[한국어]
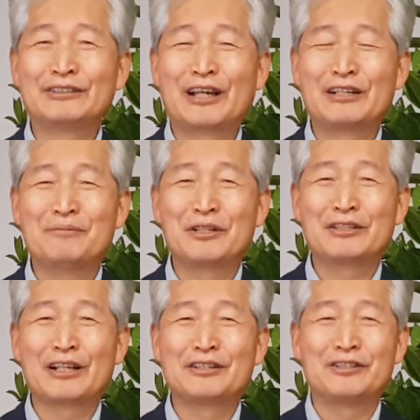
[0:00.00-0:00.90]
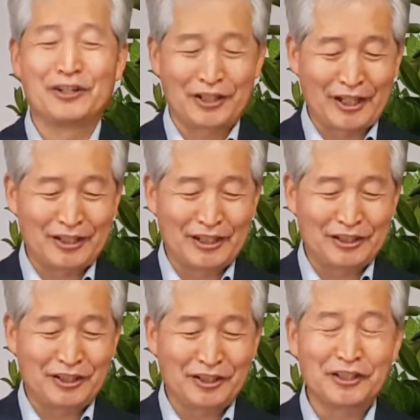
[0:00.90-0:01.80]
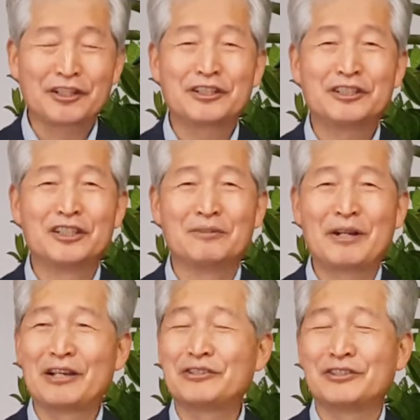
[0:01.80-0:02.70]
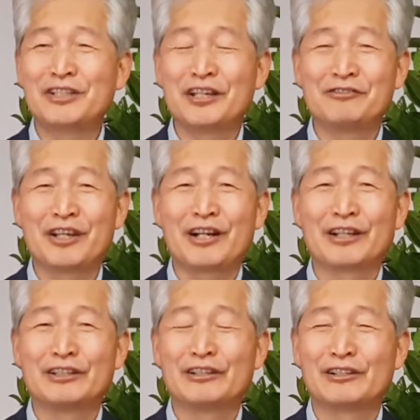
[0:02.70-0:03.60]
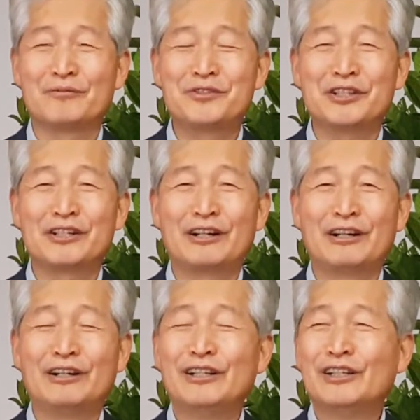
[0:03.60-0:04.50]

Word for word: 나를 믿는 자는 성계 이름같이 그 배에서 생수 강이 흘러넘치리라.